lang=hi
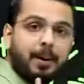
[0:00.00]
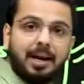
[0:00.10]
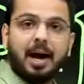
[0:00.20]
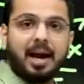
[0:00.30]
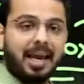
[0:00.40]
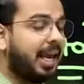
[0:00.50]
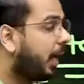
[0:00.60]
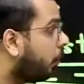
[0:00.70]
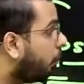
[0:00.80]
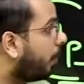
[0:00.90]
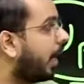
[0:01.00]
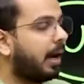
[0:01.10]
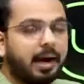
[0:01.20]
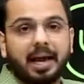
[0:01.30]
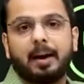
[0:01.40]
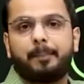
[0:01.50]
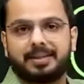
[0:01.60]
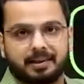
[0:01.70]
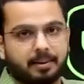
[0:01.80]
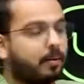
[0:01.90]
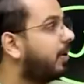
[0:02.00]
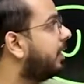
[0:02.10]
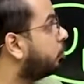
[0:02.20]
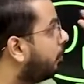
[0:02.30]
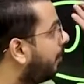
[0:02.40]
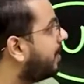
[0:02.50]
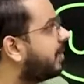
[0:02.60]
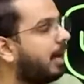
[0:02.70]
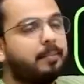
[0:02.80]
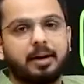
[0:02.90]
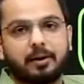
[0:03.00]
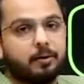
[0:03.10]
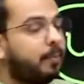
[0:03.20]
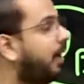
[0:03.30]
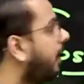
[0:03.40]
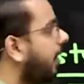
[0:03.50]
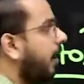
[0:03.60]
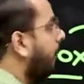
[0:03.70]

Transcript: बिना एक रुपया लगाए आप पैसा कमाओगे जो भी पैसा आया मेरे अकाउंट में